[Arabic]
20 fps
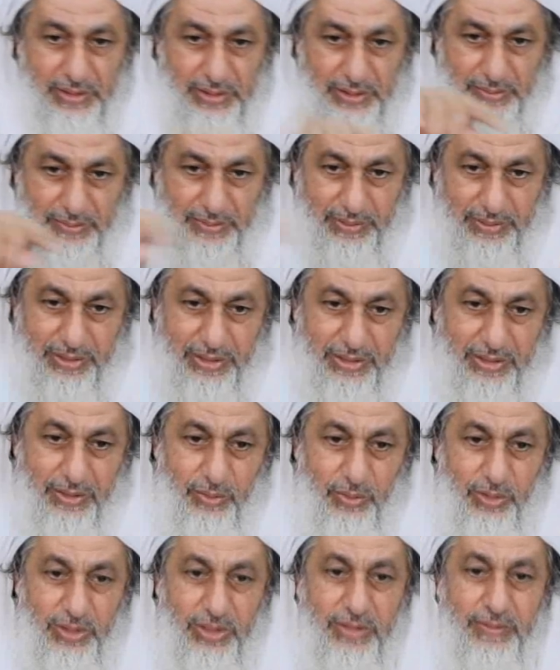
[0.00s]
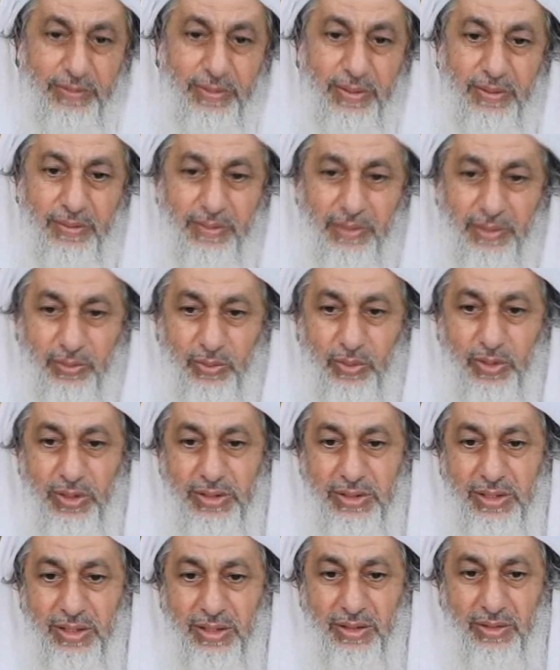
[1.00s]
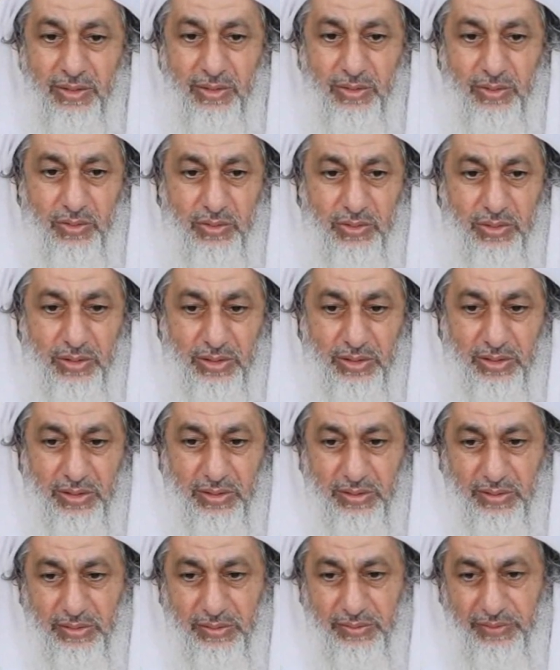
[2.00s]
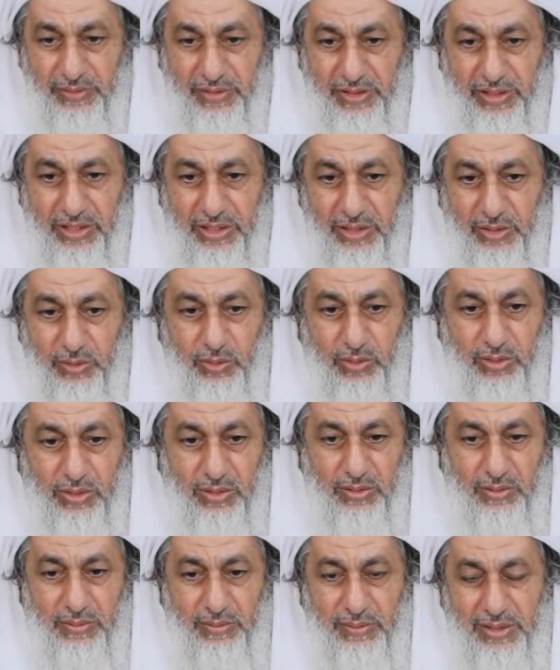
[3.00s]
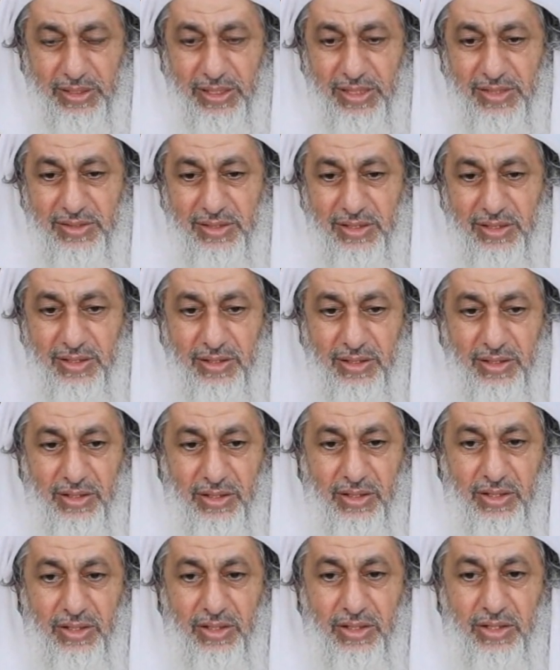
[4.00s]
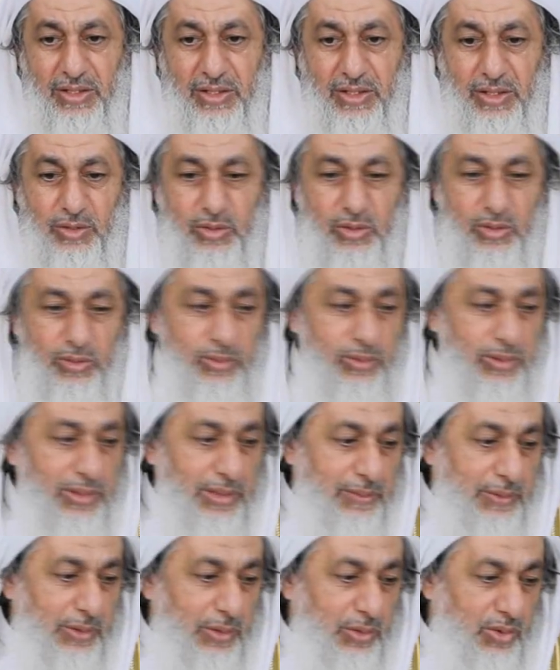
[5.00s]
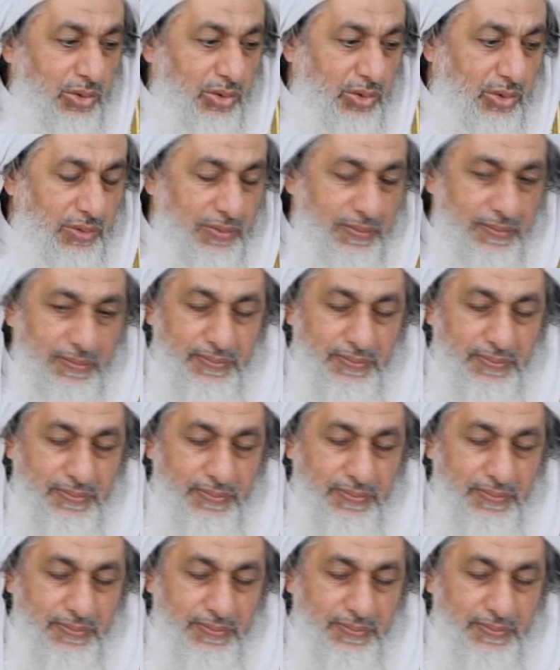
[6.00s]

المكان المحيط بالمجموعة الفلل أو المنازل يطلبون منه